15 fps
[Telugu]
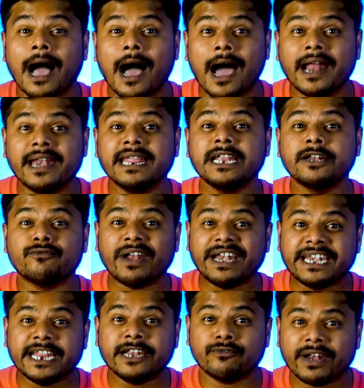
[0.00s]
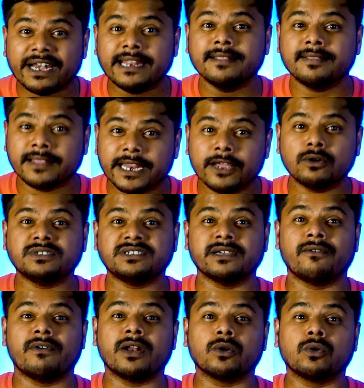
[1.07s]
కానీ ట్వంటీ ట్వంటీ త్రీ
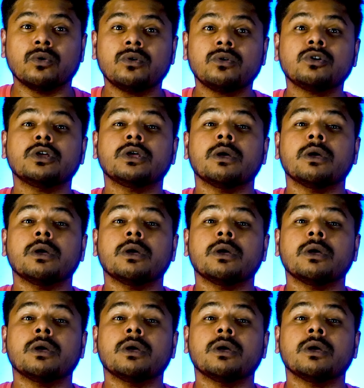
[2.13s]
వచ్చే వరకు